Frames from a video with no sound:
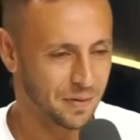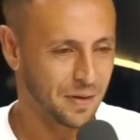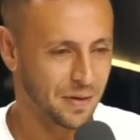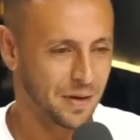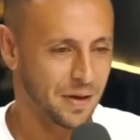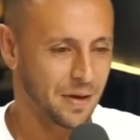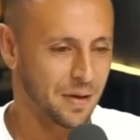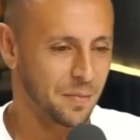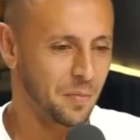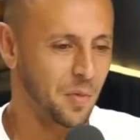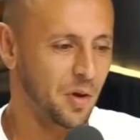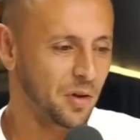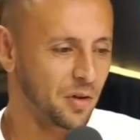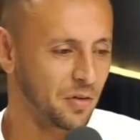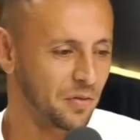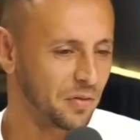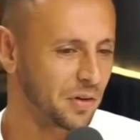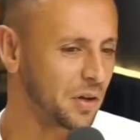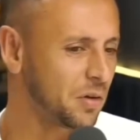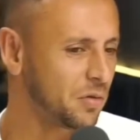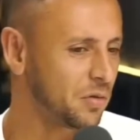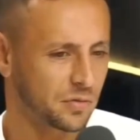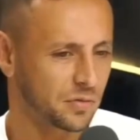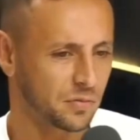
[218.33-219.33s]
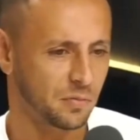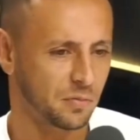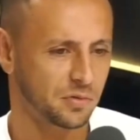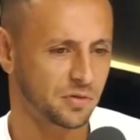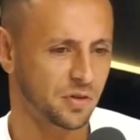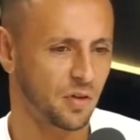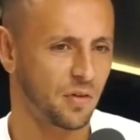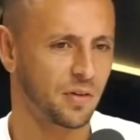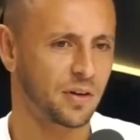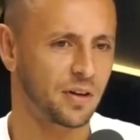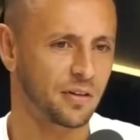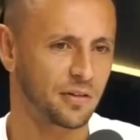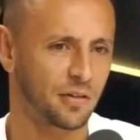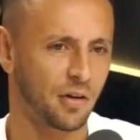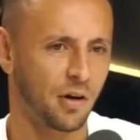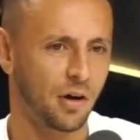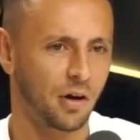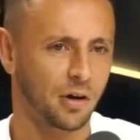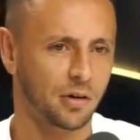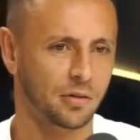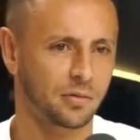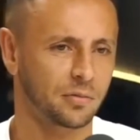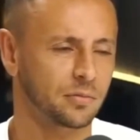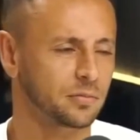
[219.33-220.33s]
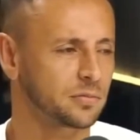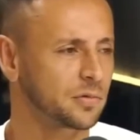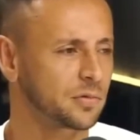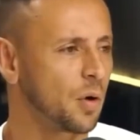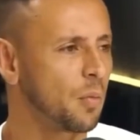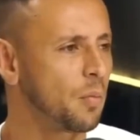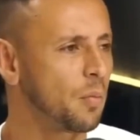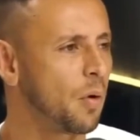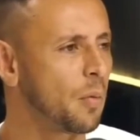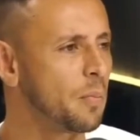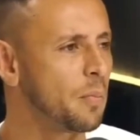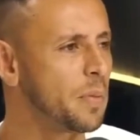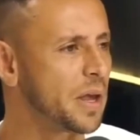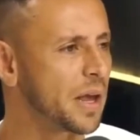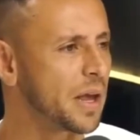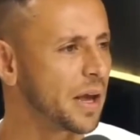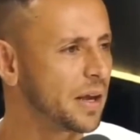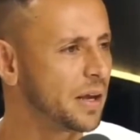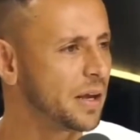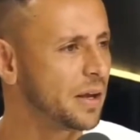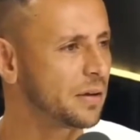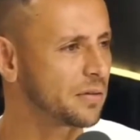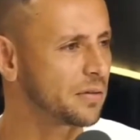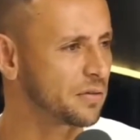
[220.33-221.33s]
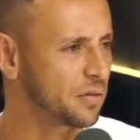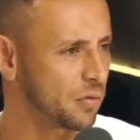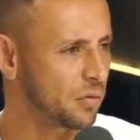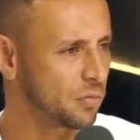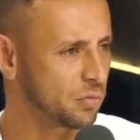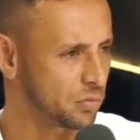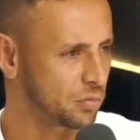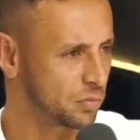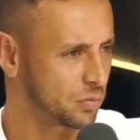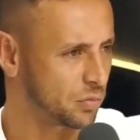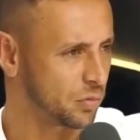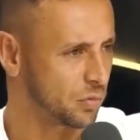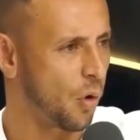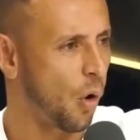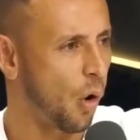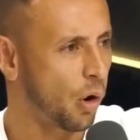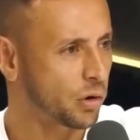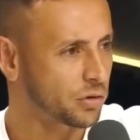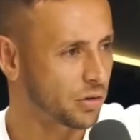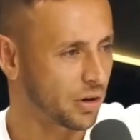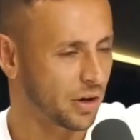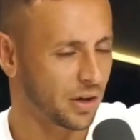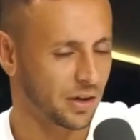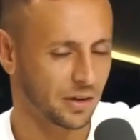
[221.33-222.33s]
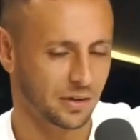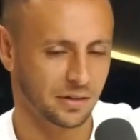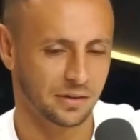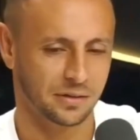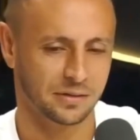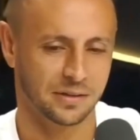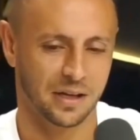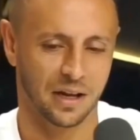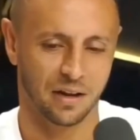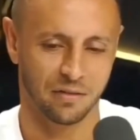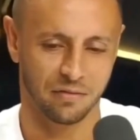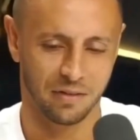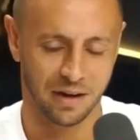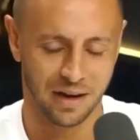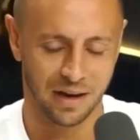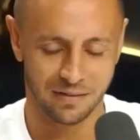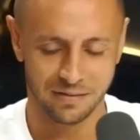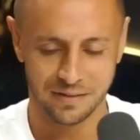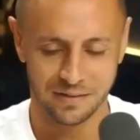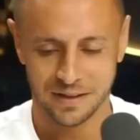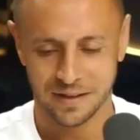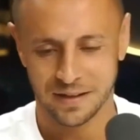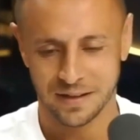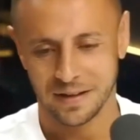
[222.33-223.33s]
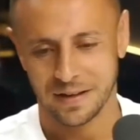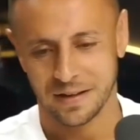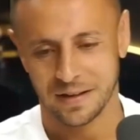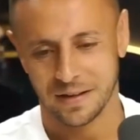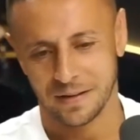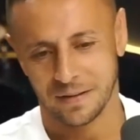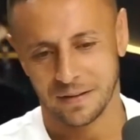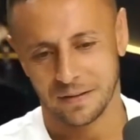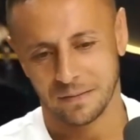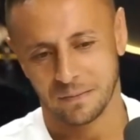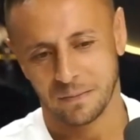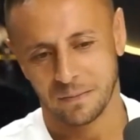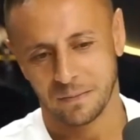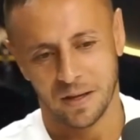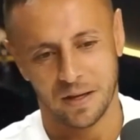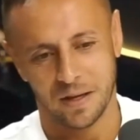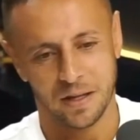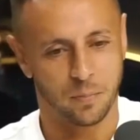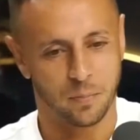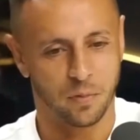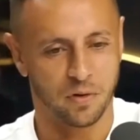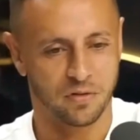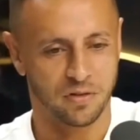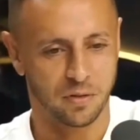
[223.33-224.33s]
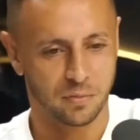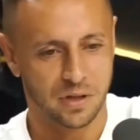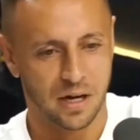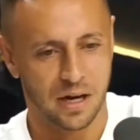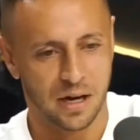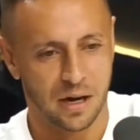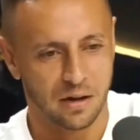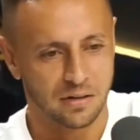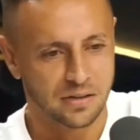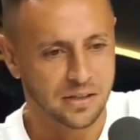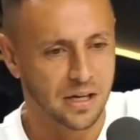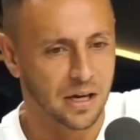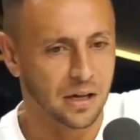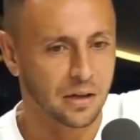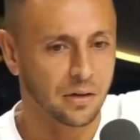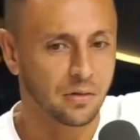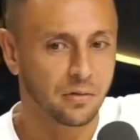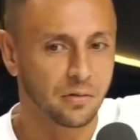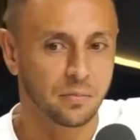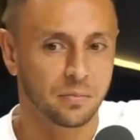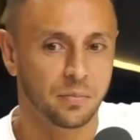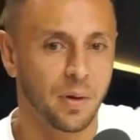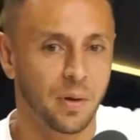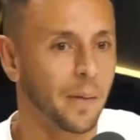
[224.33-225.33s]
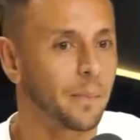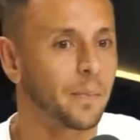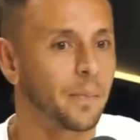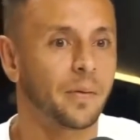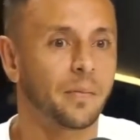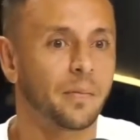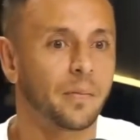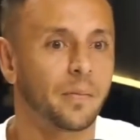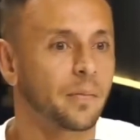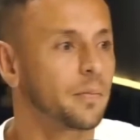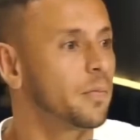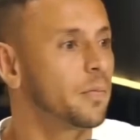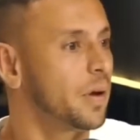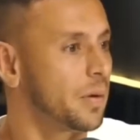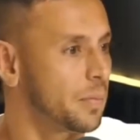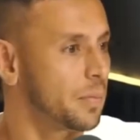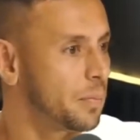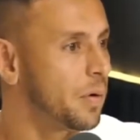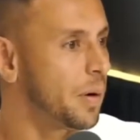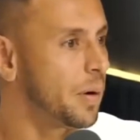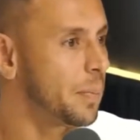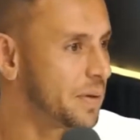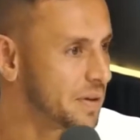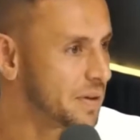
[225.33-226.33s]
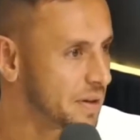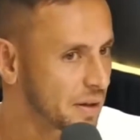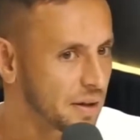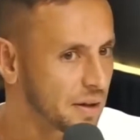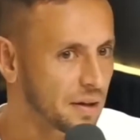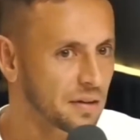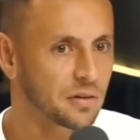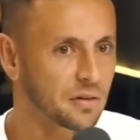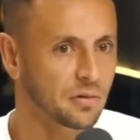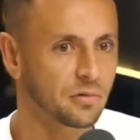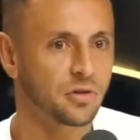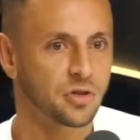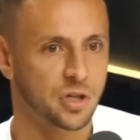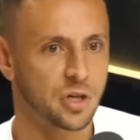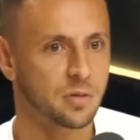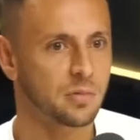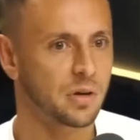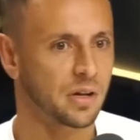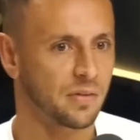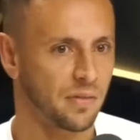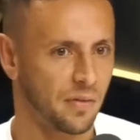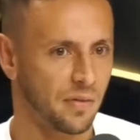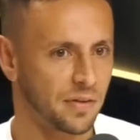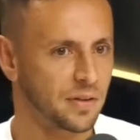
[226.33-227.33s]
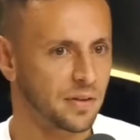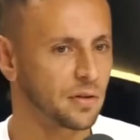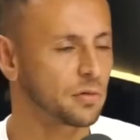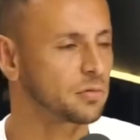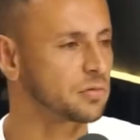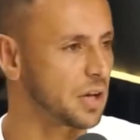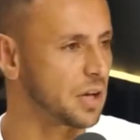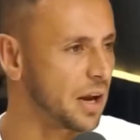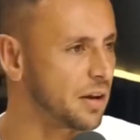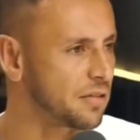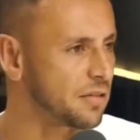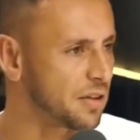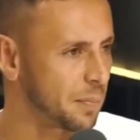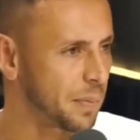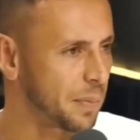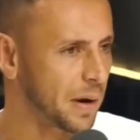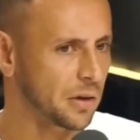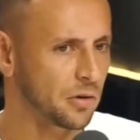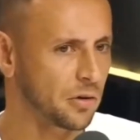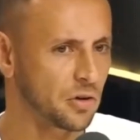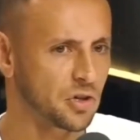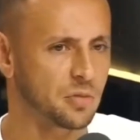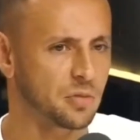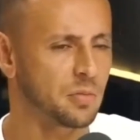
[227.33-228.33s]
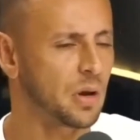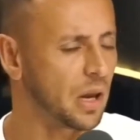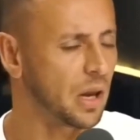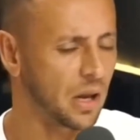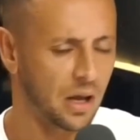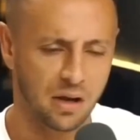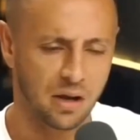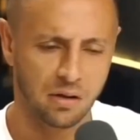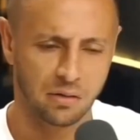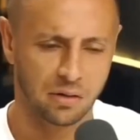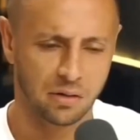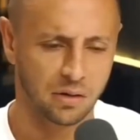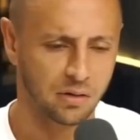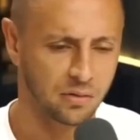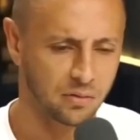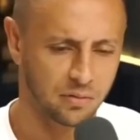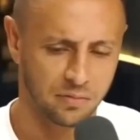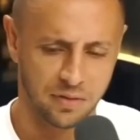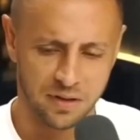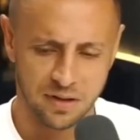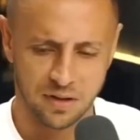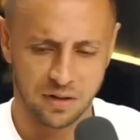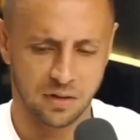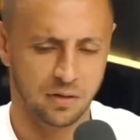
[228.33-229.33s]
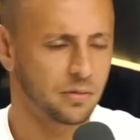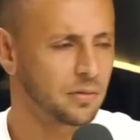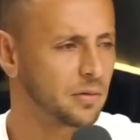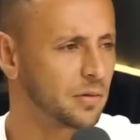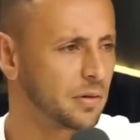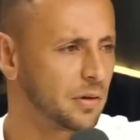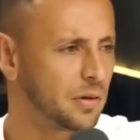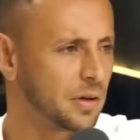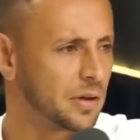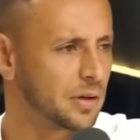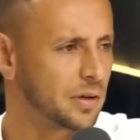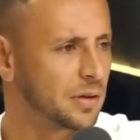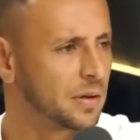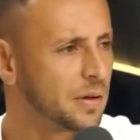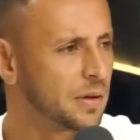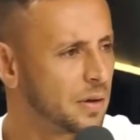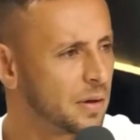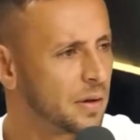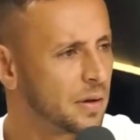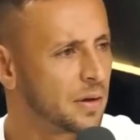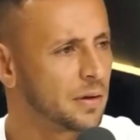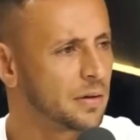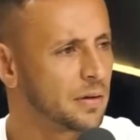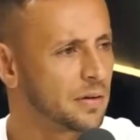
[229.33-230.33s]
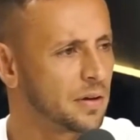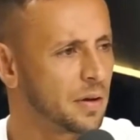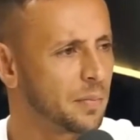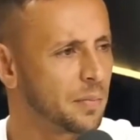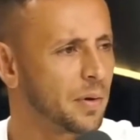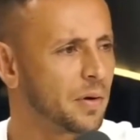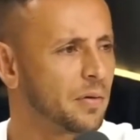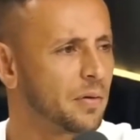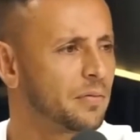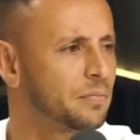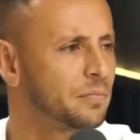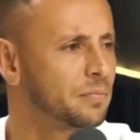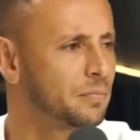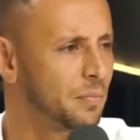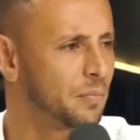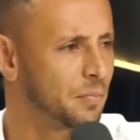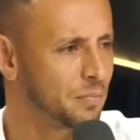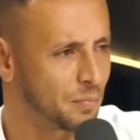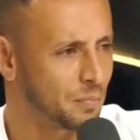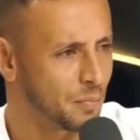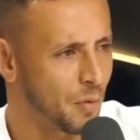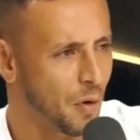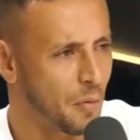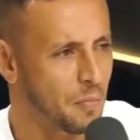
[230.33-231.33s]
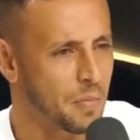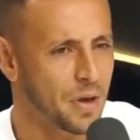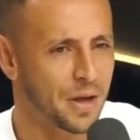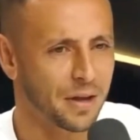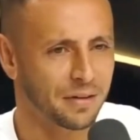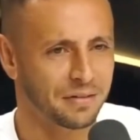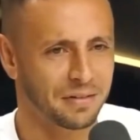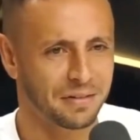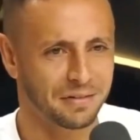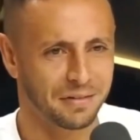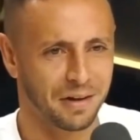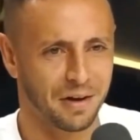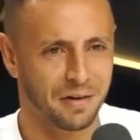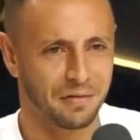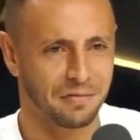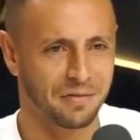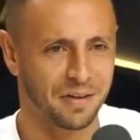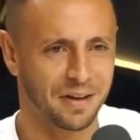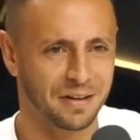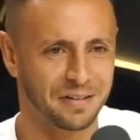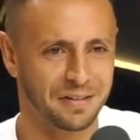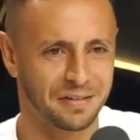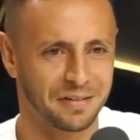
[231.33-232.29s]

Né, então, não, vamos só fazer só, um bobinho aí, só um, um né? Que ele falava. E depois vamos treinar. Os caras, não, Pepe, mano, pô, apresentação do time, né? Vai fazer um treino, separar dois times, não, não, vamos fazer. Ele, separar um bobinho assim e tal, fez.